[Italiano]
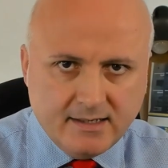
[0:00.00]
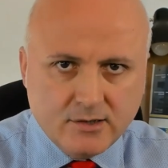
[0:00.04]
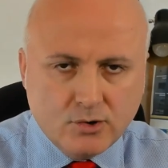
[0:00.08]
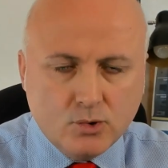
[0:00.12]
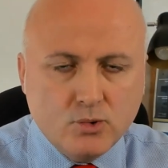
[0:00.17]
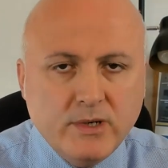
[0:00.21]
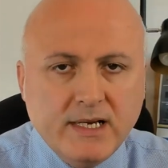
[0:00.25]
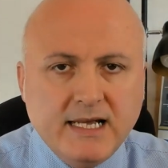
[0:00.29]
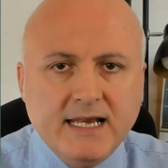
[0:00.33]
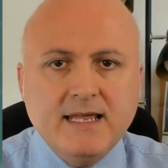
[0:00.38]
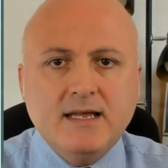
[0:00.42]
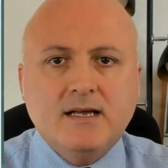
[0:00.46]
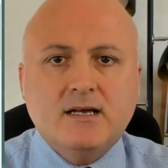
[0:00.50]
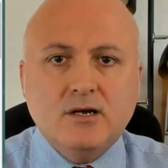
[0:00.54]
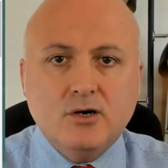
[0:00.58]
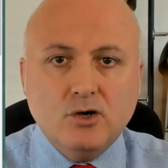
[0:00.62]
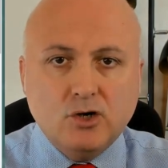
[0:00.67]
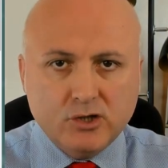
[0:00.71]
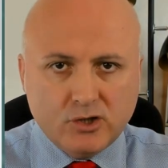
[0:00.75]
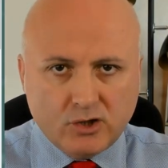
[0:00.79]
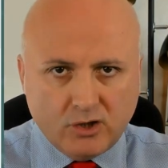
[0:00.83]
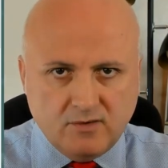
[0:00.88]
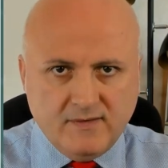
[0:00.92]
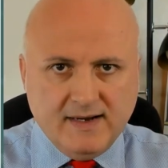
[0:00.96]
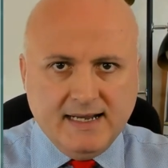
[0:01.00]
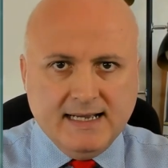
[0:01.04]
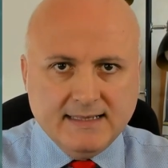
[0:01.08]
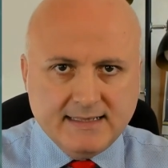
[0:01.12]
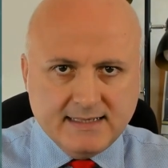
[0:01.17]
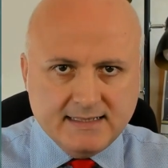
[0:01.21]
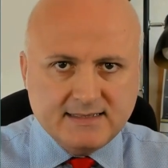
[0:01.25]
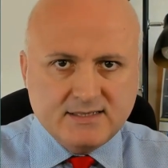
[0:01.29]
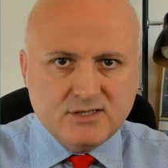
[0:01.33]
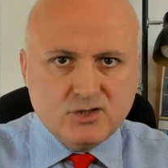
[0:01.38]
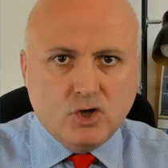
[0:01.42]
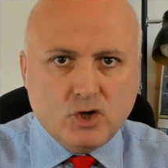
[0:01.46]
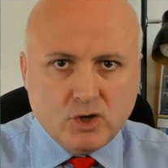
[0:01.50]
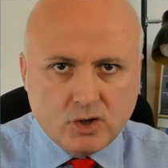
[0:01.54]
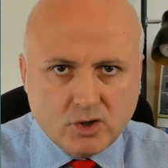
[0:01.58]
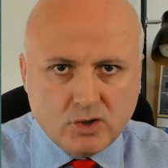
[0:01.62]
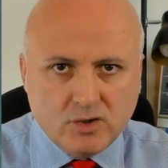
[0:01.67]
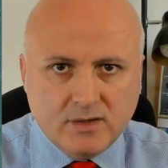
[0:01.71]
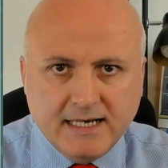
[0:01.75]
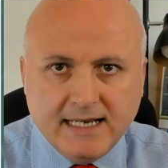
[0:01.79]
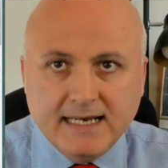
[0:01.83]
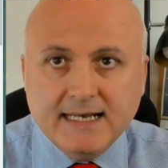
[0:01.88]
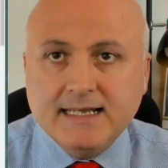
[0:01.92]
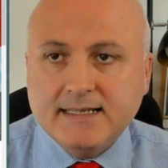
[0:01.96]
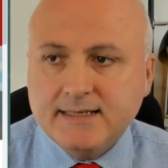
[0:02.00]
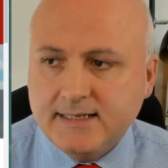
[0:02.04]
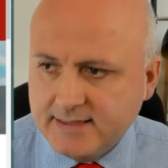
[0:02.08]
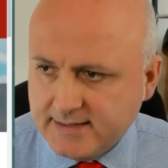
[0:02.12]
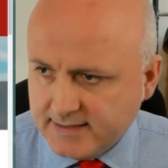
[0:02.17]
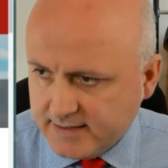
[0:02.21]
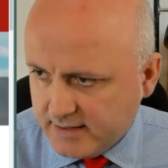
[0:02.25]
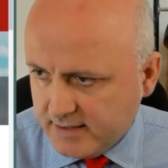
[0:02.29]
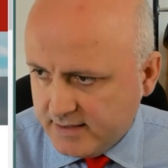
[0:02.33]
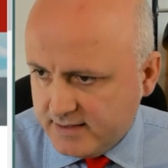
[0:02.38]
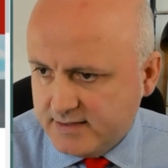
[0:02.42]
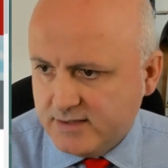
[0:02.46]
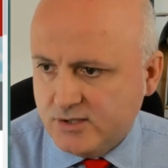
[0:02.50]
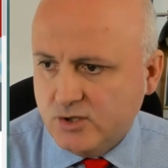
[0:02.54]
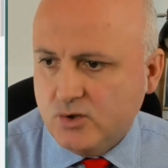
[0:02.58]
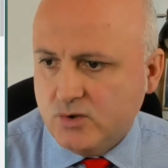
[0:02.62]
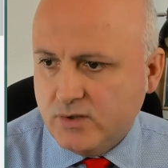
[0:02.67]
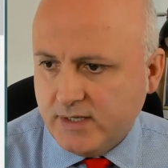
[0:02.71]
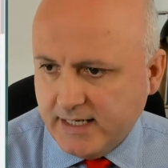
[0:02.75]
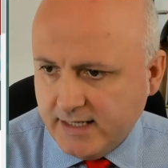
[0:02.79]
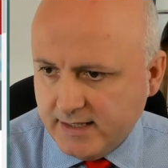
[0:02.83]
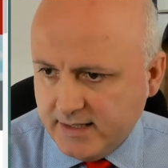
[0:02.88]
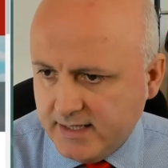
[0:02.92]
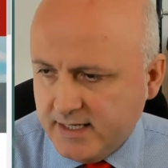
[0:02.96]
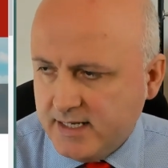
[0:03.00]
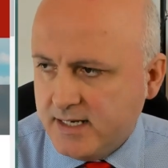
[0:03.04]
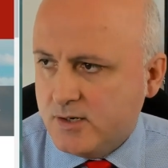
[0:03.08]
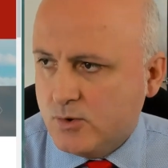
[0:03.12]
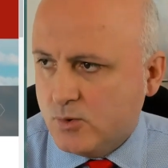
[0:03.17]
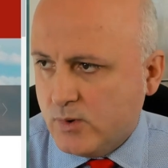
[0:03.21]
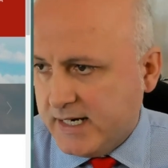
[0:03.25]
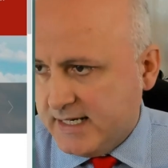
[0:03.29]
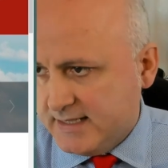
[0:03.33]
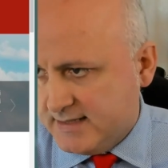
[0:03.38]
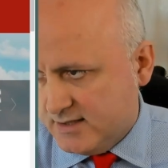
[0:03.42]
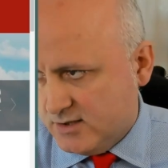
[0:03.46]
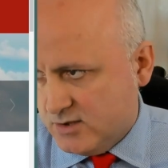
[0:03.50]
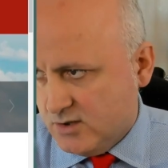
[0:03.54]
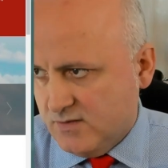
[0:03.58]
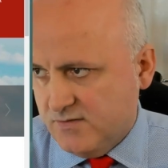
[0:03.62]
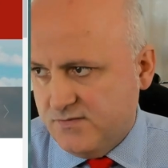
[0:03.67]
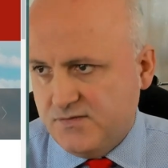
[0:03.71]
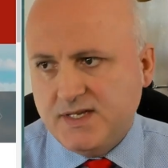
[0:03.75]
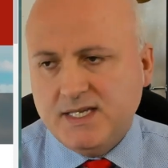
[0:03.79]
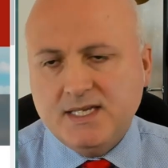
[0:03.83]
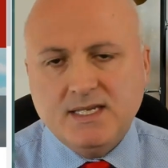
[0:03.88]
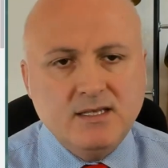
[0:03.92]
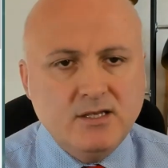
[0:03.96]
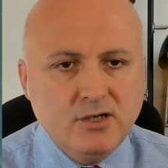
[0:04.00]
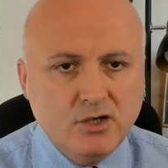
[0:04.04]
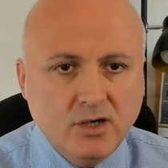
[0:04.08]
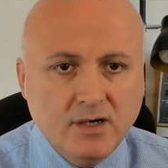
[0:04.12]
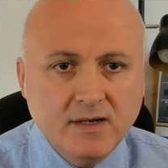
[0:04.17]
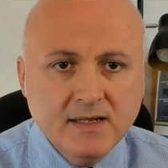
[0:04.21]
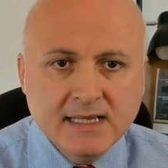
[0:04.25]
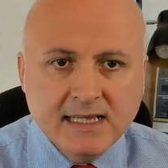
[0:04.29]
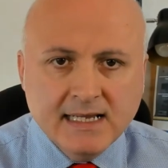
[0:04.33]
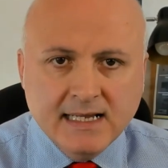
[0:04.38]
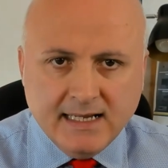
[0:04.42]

il cui link lo trovate sotto nella descrizione di questo video,